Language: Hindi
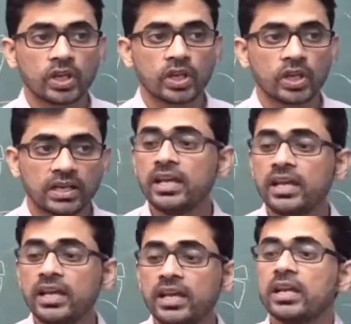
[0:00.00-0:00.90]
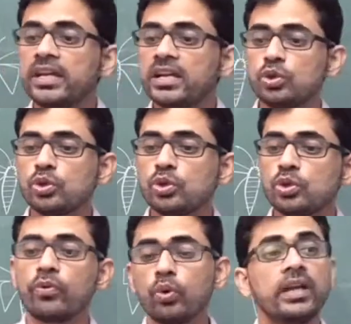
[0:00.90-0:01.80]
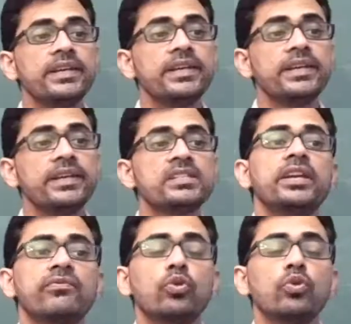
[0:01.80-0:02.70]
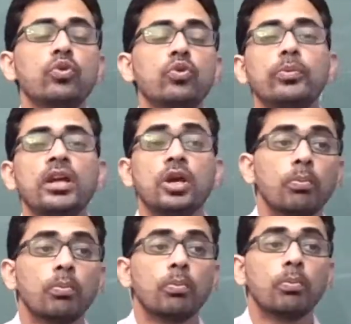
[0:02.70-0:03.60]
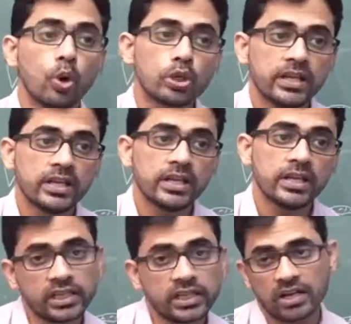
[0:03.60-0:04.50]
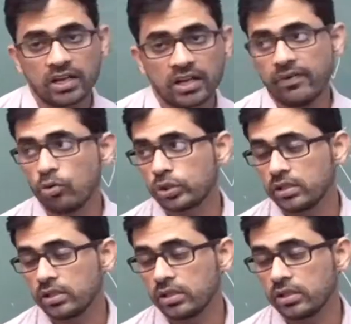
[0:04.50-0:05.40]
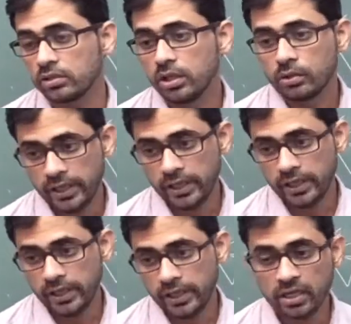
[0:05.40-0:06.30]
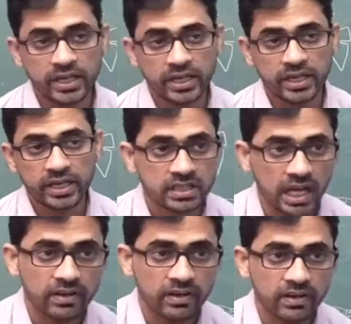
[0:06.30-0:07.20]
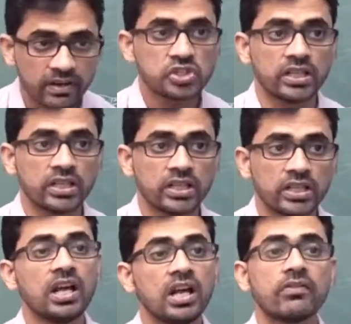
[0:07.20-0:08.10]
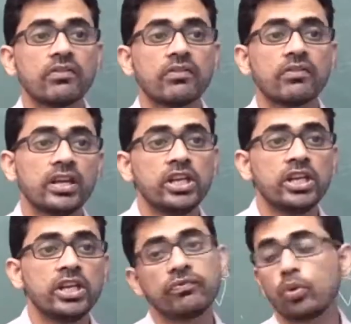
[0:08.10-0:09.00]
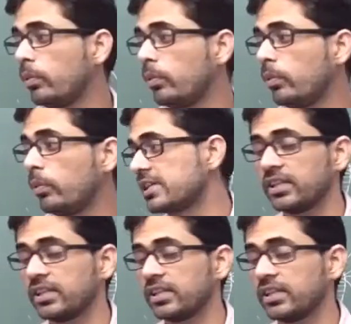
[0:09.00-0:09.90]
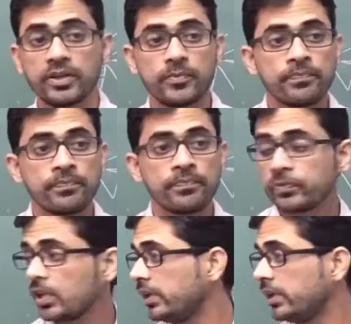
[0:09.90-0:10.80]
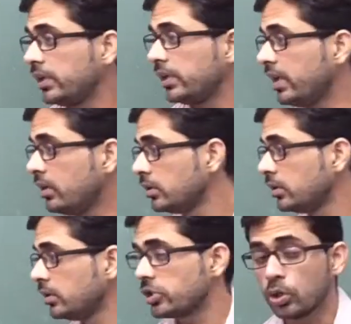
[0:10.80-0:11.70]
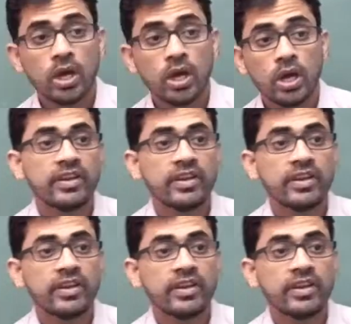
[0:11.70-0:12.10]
क्लियर है एक जो फ्रूट है इस एक फ्रूट में मोर देन एट लार्वा फाउंड होते हैं एट एट लार्वा से ज़्यादा लार्वा एक फ्रूट में मिल सकते हैं क्लियर है चलो फिर